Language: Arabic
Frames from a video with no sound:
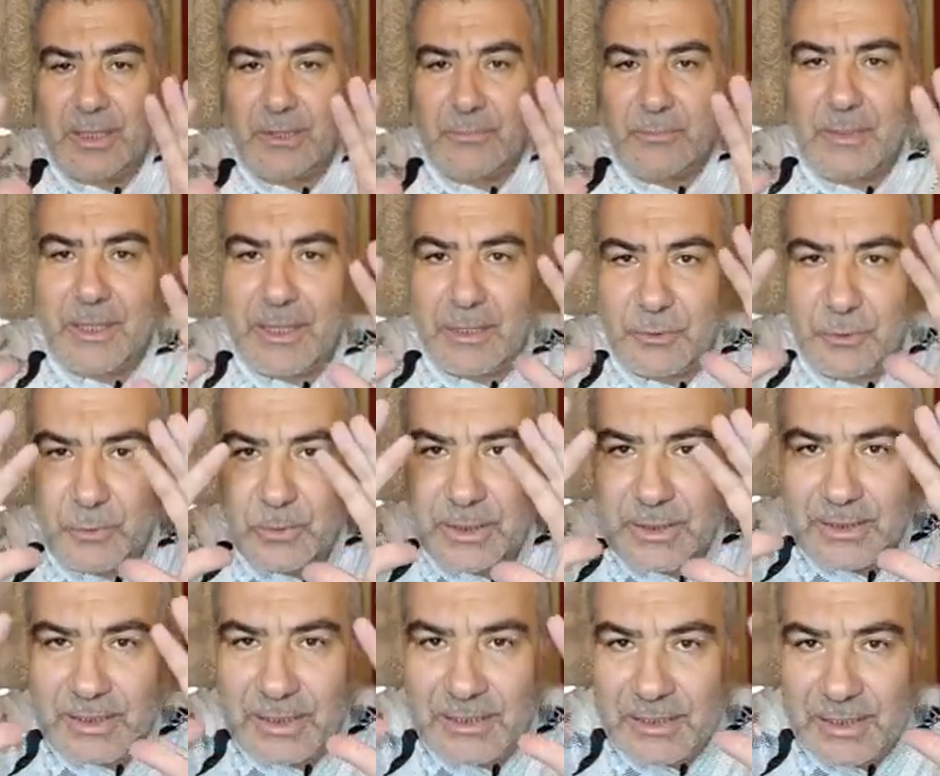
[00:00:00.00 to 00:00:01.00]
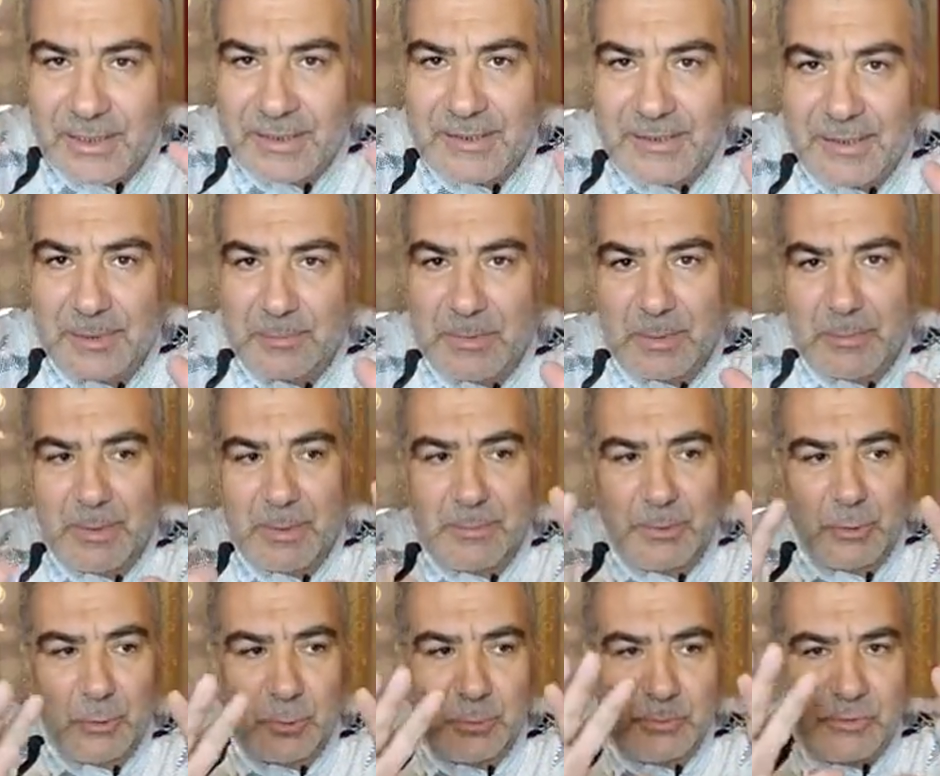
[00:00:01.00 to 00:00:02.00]
فقط أريد أن أرسم
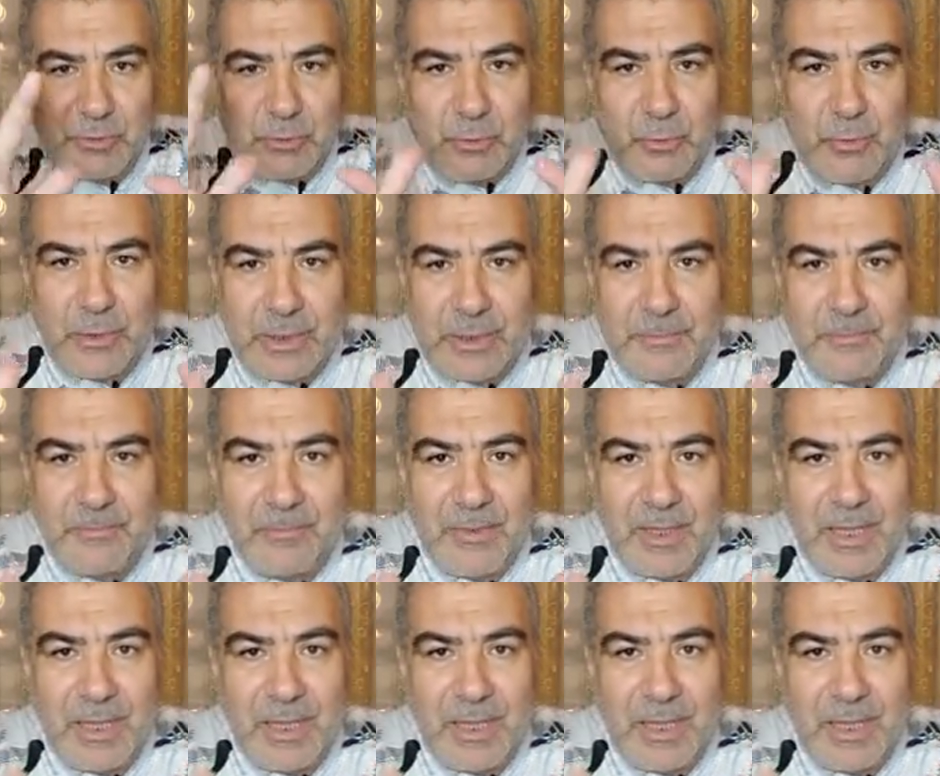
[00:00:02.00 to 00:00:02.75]
أمامكم صورة